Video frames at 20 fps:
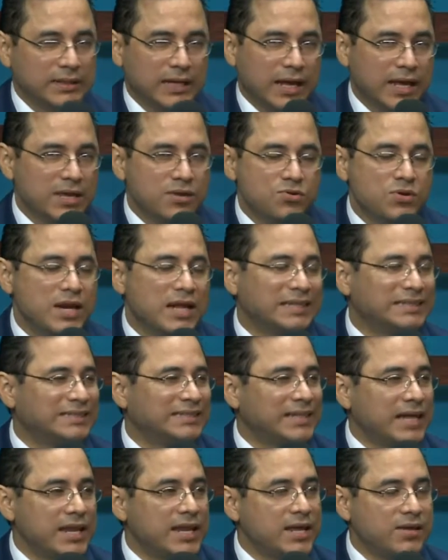Hay una
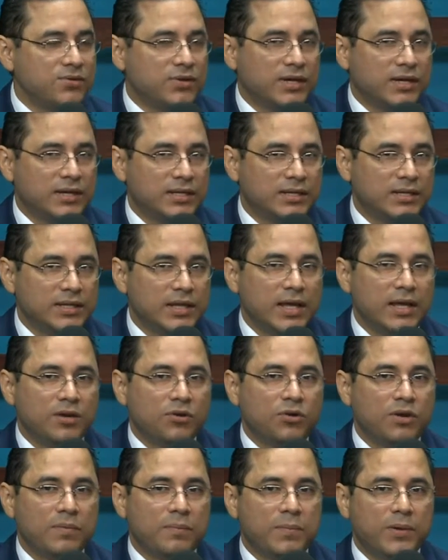serie y una cantidad de
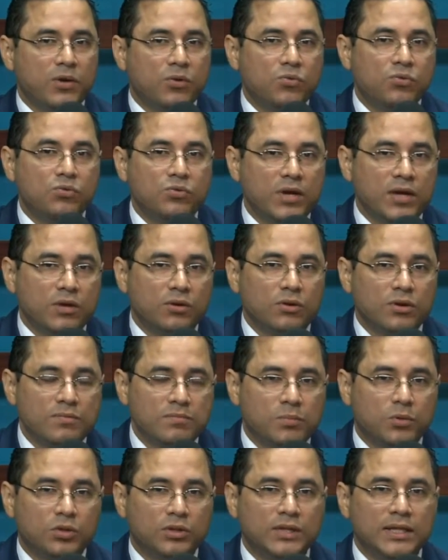errores, pero un error
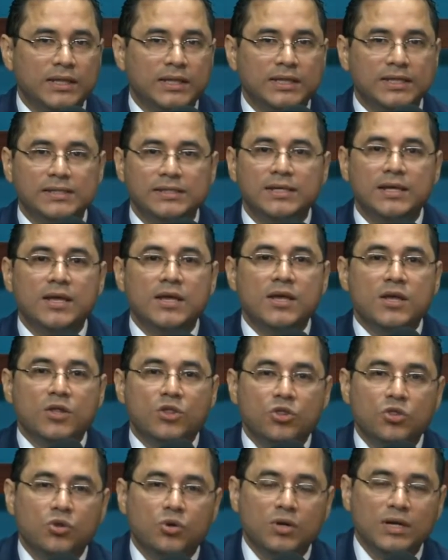importante es
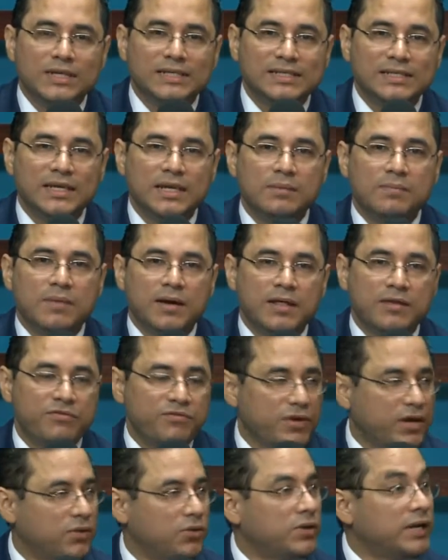no le sirva de
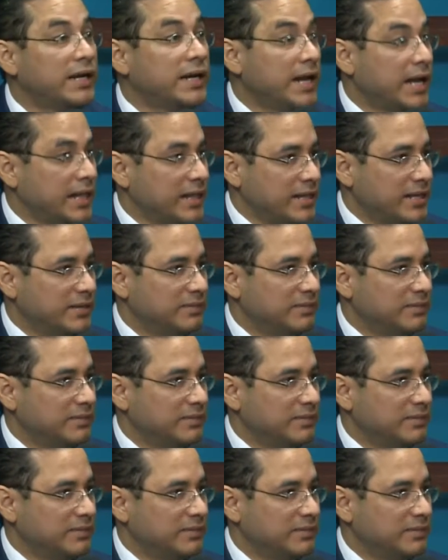fiador a nadie,